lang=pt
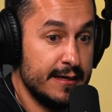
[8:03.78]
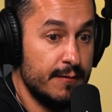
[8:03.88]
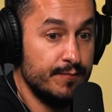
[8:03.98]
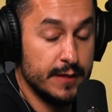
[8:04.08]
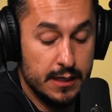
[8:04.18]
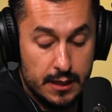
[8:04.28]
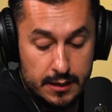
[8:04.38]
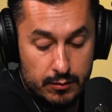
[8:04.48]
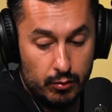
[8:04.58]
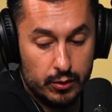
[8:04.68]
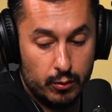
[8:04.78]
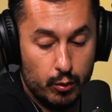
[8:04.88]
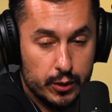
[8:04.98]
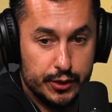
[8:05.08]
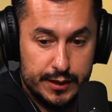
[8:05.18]
É.
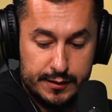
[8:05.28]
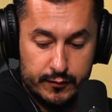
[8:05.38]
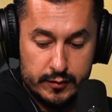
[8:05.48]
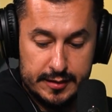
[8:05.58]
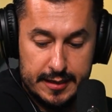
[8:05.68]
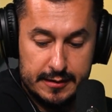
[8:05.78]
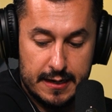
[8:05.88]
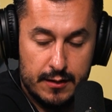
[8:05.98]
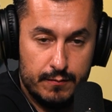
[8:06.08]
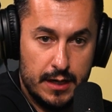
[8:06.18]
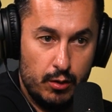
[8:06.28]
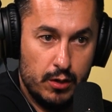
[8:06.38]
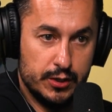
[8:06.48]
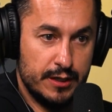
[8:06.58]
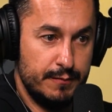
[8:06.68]
Hoje, se você entrar numa
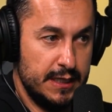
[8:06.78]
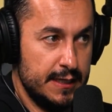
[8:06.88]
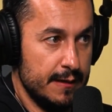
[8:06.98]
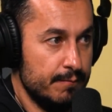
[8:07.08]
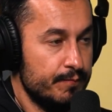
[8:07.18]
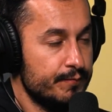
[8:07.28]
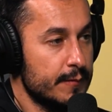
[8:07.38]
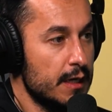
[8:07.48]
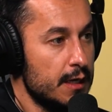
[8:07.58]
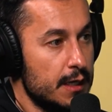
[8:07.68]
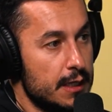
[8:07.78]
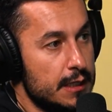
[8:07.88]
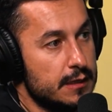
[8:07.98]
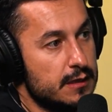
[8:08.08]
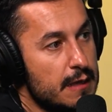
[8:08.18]
loja minha,
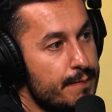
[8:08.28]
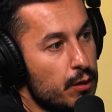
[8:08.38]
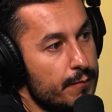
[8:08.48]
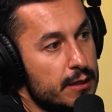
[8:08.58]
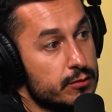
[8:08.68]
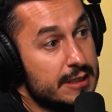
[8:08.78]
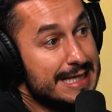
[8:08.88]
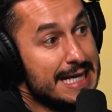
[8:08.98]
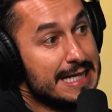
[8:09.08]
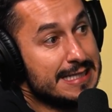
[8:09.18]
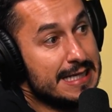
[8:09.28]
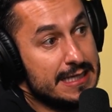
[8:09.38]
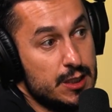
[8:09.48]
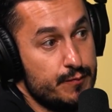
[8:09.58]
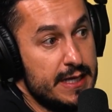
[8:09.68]
tem pelo menos 15
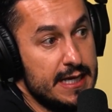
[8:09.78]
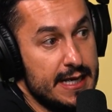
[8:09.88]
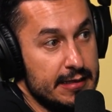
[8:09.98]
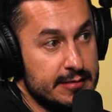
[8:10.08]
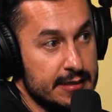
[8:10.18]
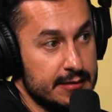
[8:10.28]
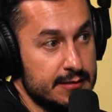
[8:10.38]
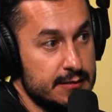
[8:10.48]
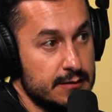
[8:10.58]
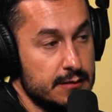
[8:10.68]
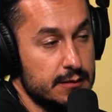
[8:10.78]
experiências